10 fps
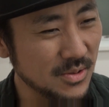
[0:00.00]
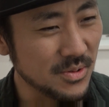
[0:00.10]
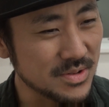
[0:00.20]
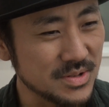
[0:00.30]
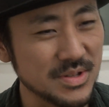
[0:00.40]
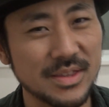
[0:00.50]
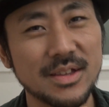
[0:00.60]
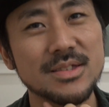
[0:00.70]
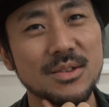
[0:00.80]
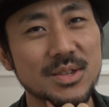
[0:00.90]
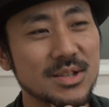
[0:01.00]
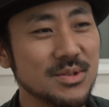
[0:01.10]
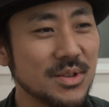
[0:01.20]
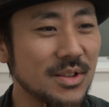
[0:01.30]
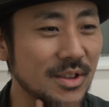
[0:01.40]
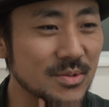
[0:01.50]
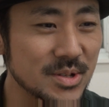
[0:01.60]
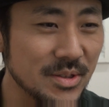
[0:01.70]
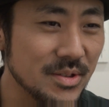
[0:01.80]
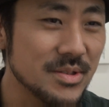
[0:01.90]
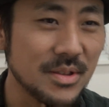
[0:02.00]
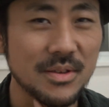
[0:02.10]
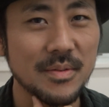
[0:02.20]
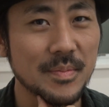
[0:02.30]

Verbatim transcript: 億劫だったんですけど最終的には楽しかったですね